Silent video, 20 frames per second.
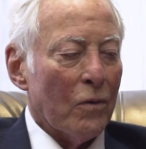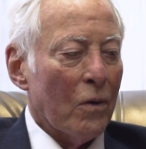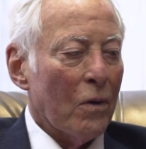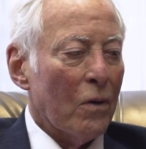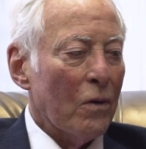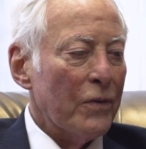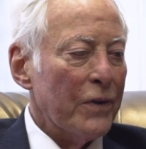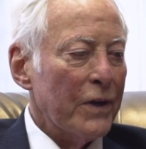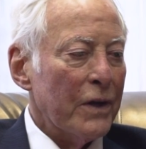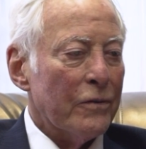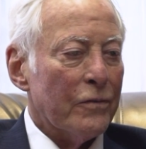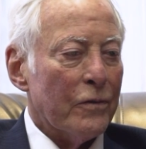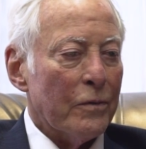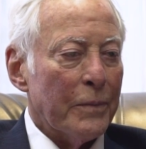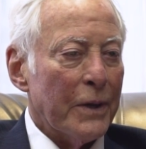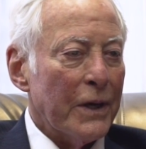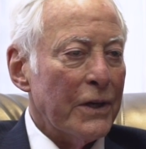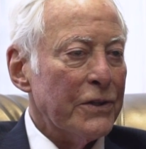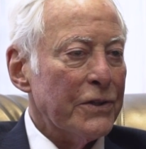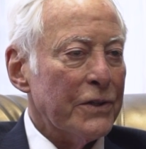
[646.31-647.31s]
Вы можете
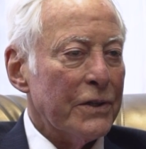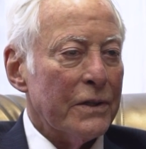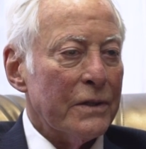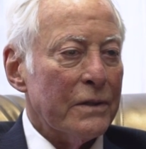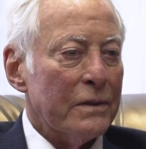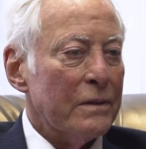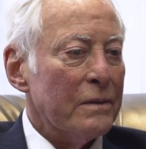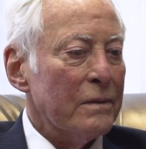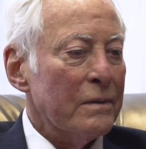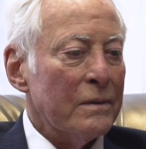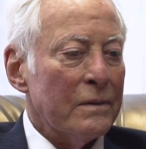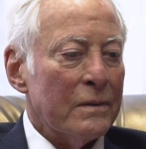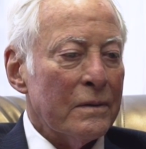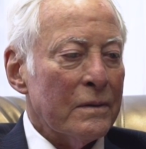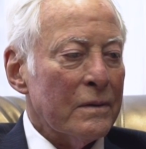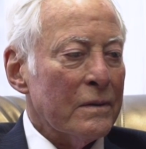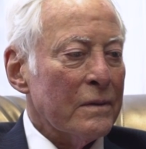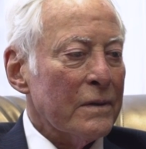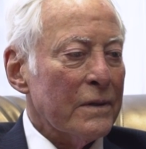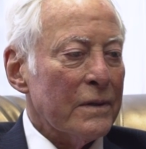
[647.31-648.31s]
обладать всей
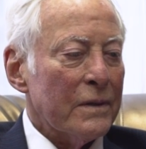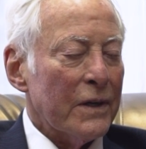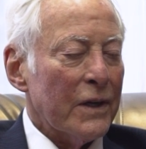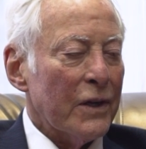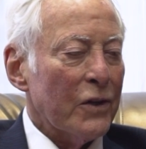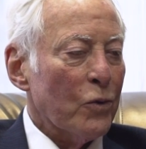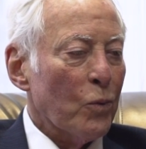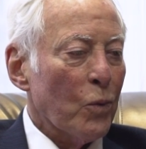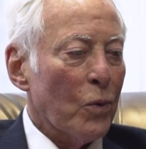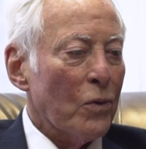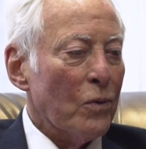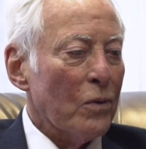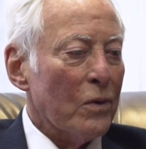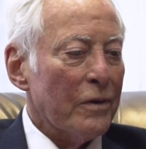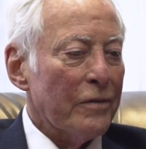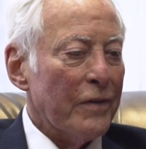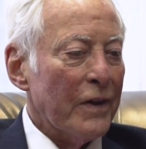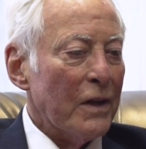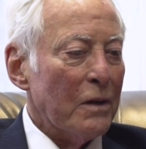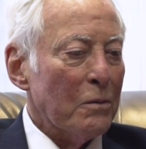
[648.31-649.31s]
информацией в мире, но
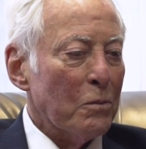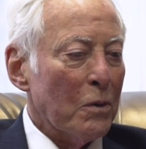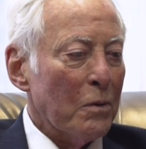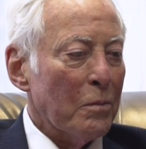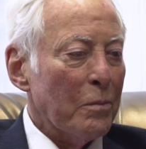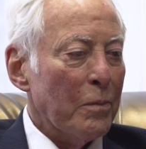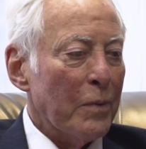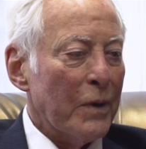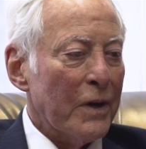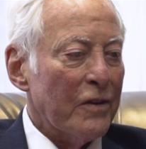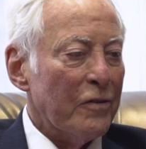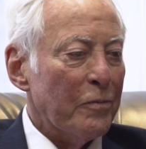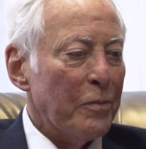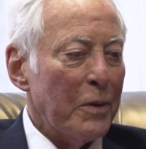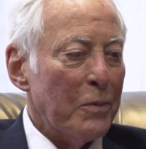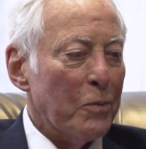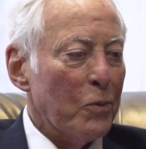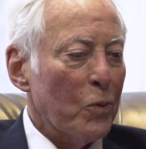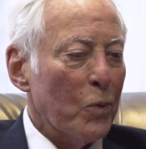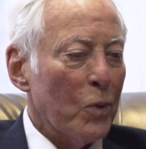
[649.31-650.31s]
многие люди этого не
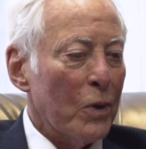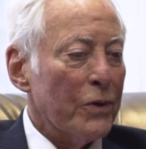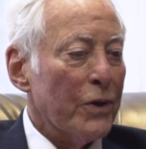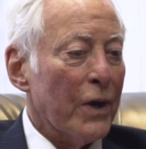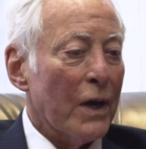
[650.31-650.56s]
поймут.